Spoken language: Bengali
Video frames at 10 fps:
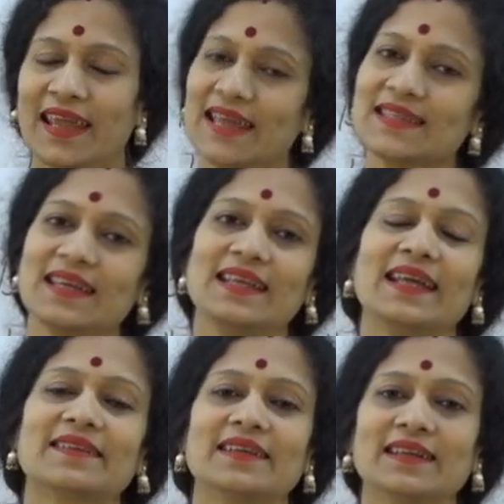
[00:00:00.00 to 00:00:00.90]
এই যে
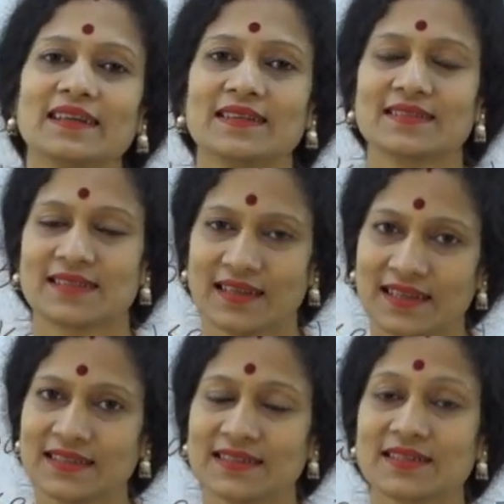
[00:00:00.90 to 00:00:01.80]
ইলেকট্রিক
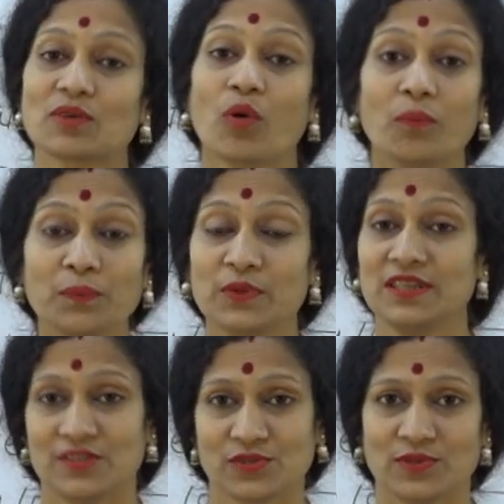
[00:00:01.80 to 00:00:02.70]
সার্কিটের যে
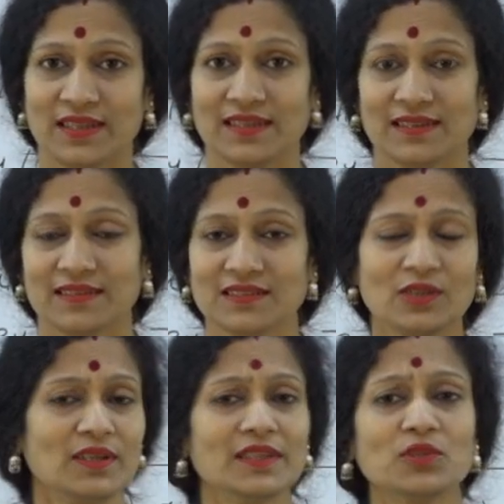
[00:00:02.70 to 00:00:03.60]
কম্পোনেন্টসগুলি
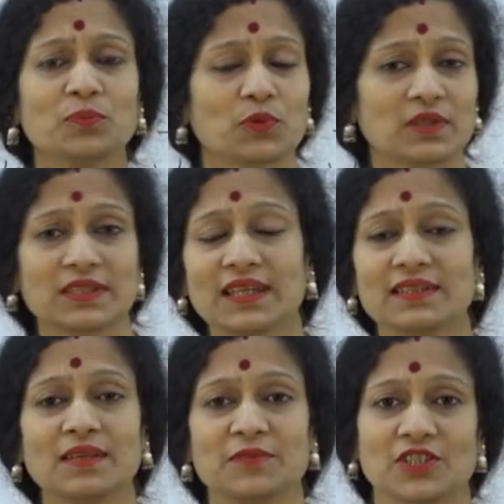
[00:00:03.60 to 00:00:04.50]
সেগুলি কিন্তু
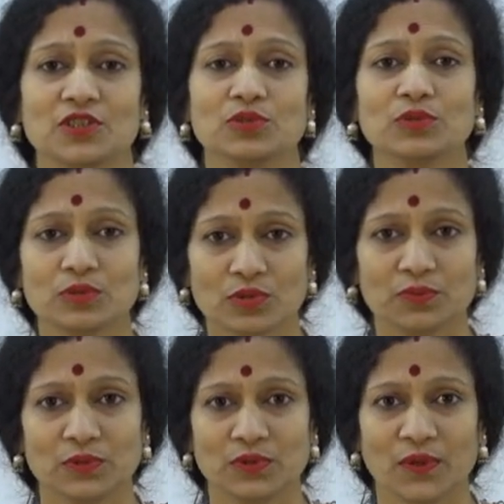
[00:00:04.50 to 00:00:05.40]
প্রত্যেকটা বিশেষ
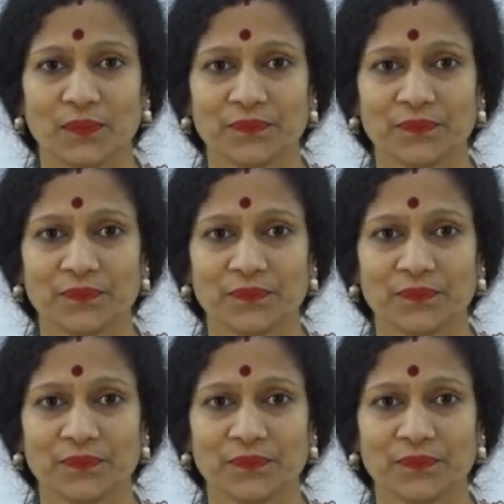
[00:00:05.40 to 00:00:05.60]
গুরুত্বপূর্ণ